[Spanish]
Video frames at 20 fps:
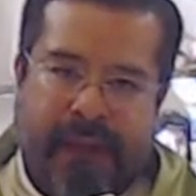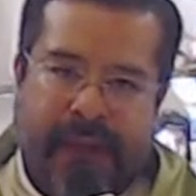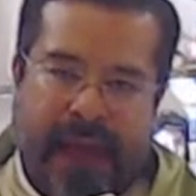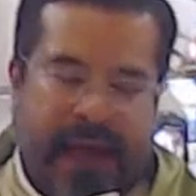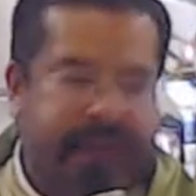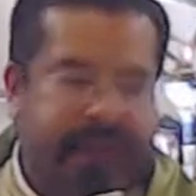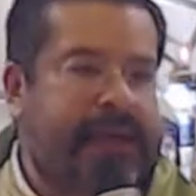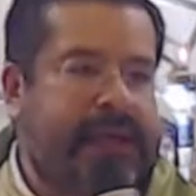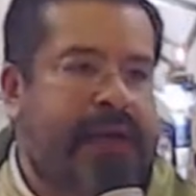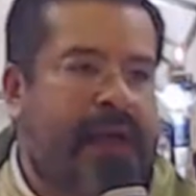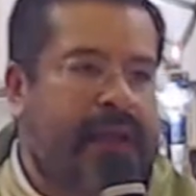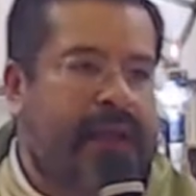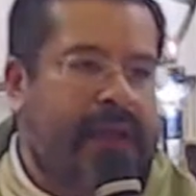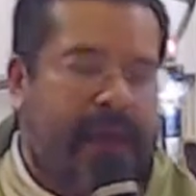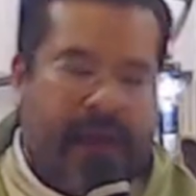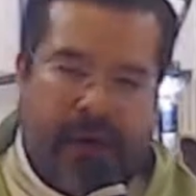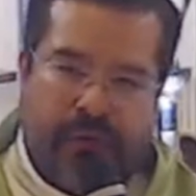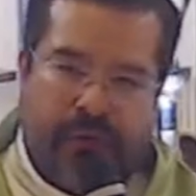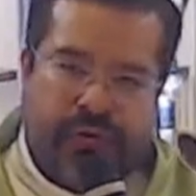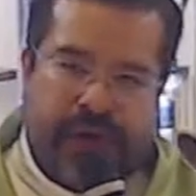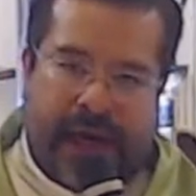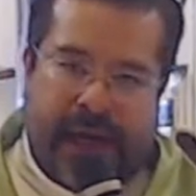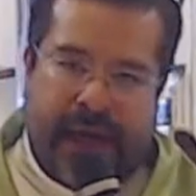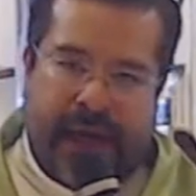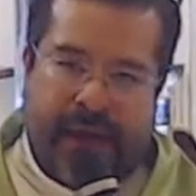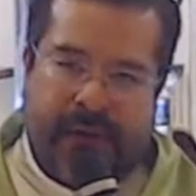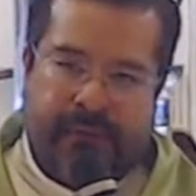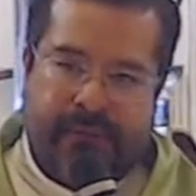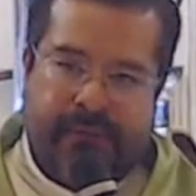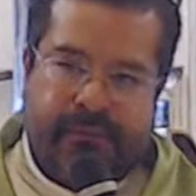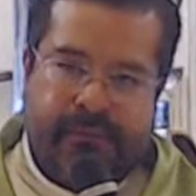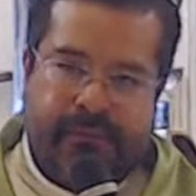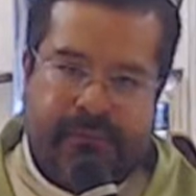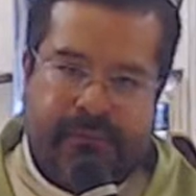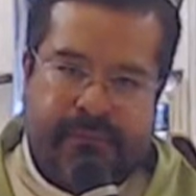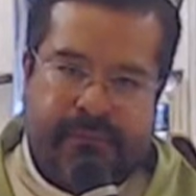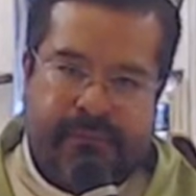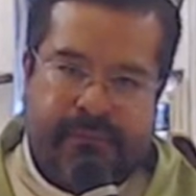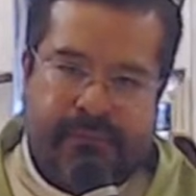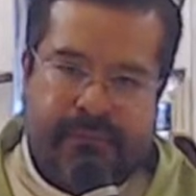acerca de Jerusalén
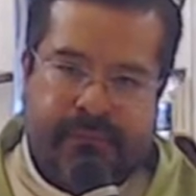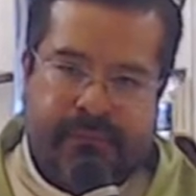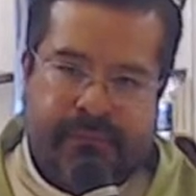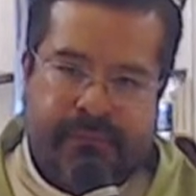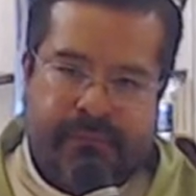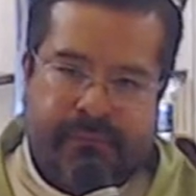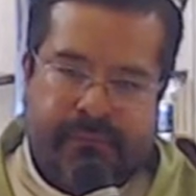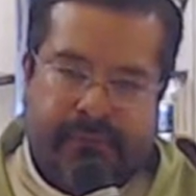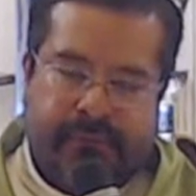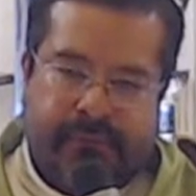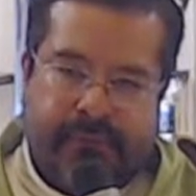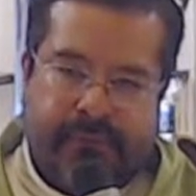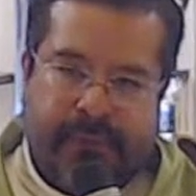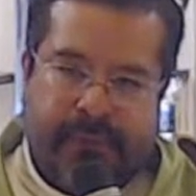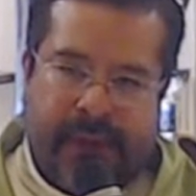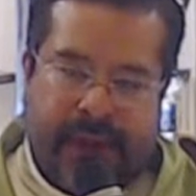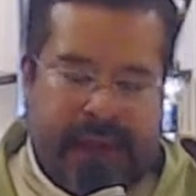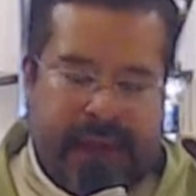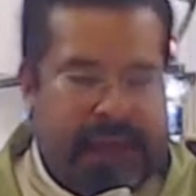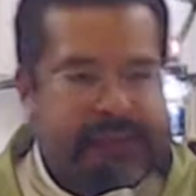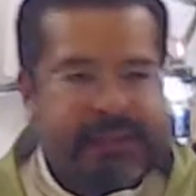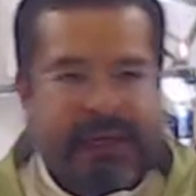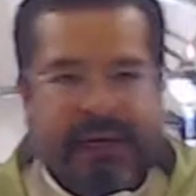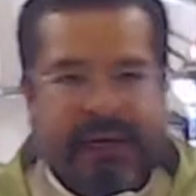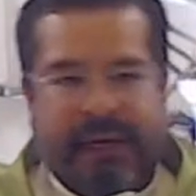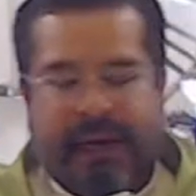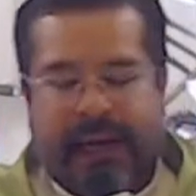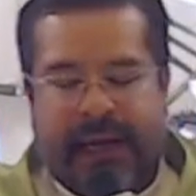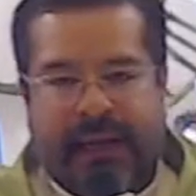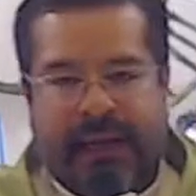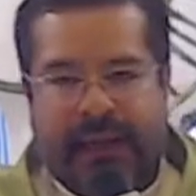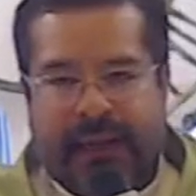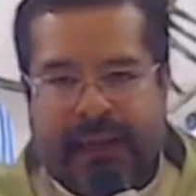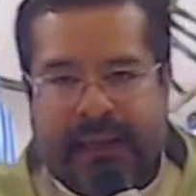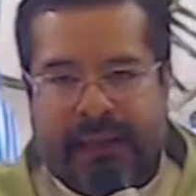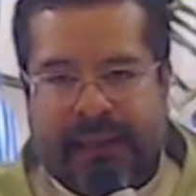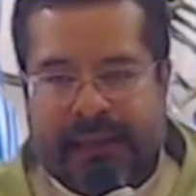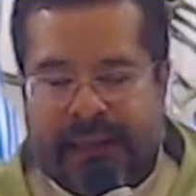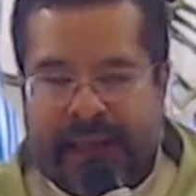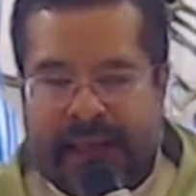y acerca
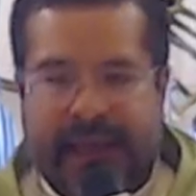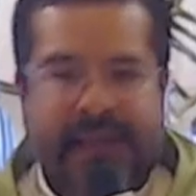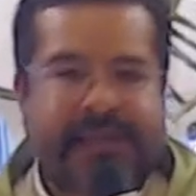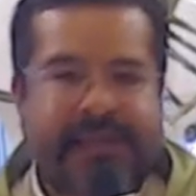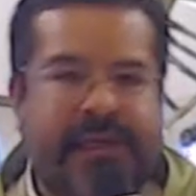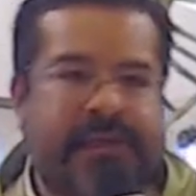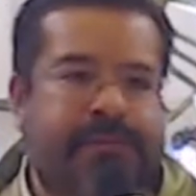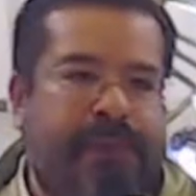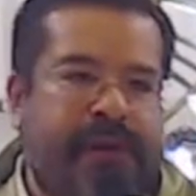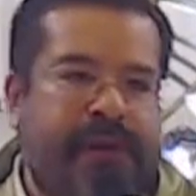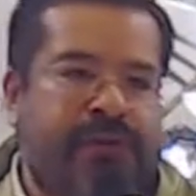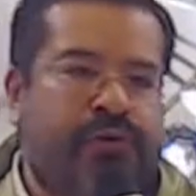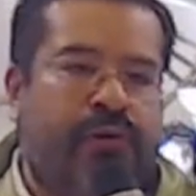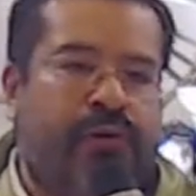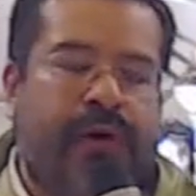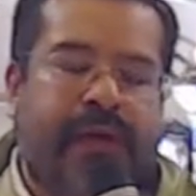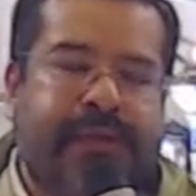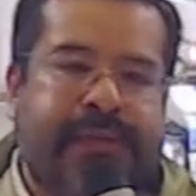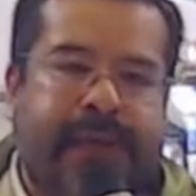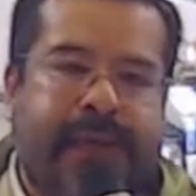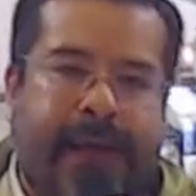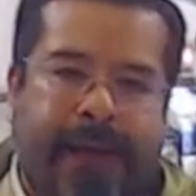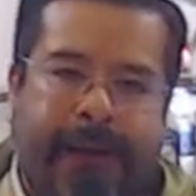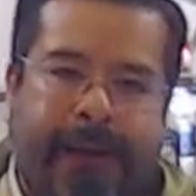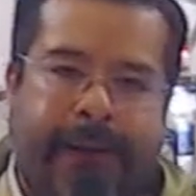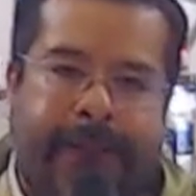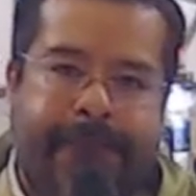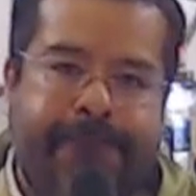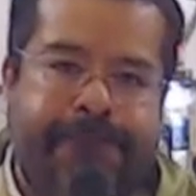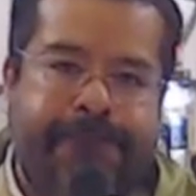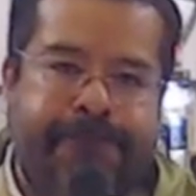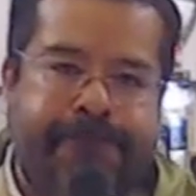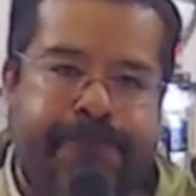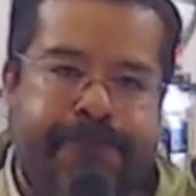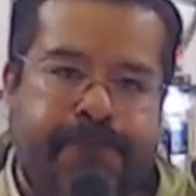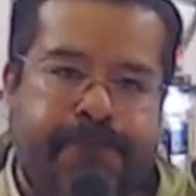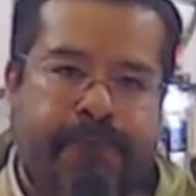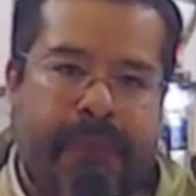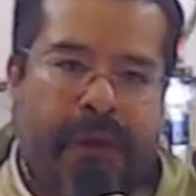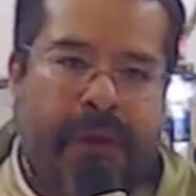de esas personas que
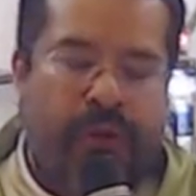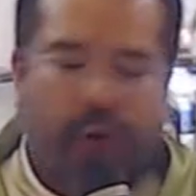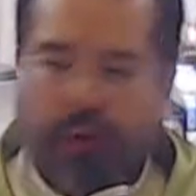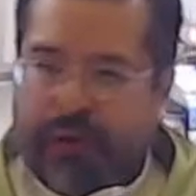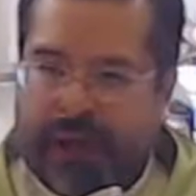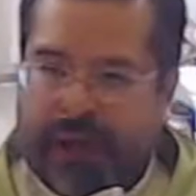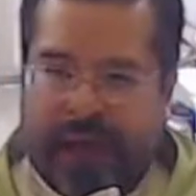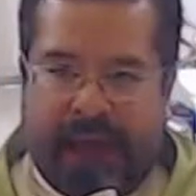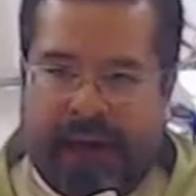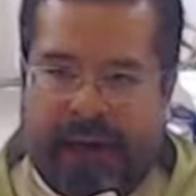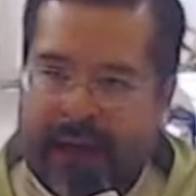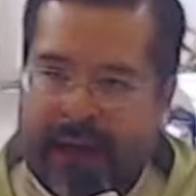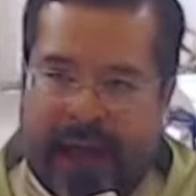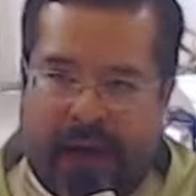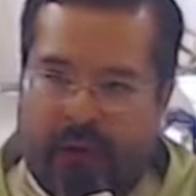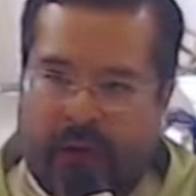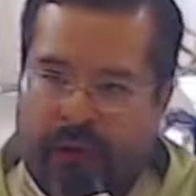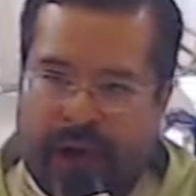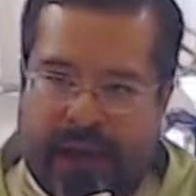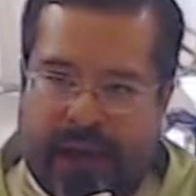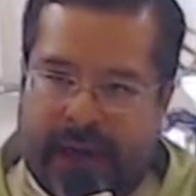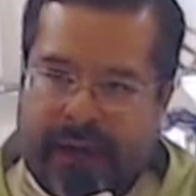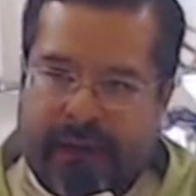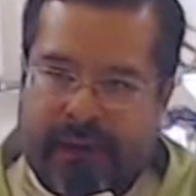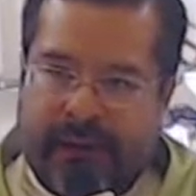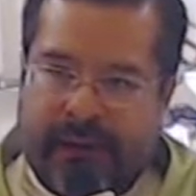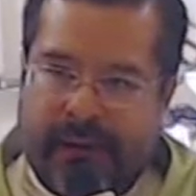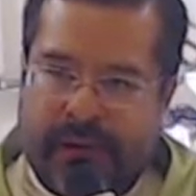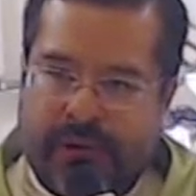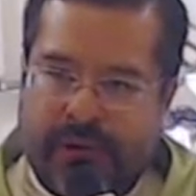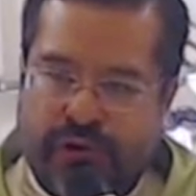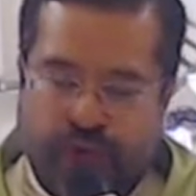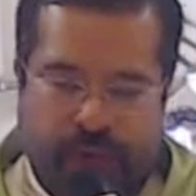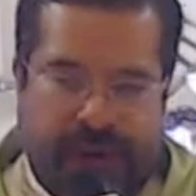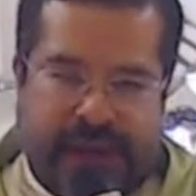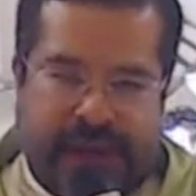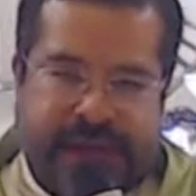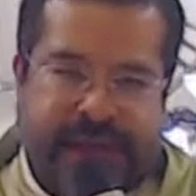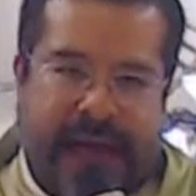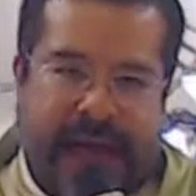no quieren acoger su
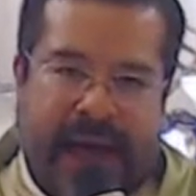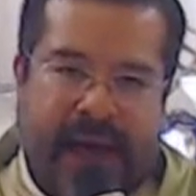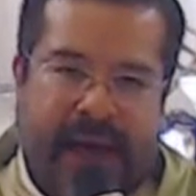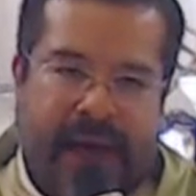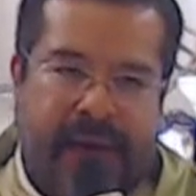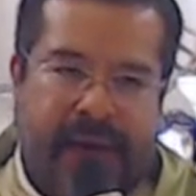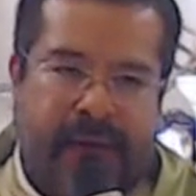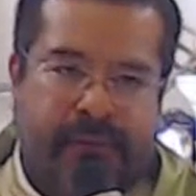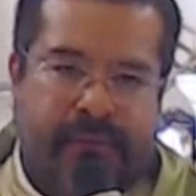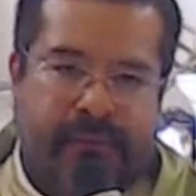mensaje.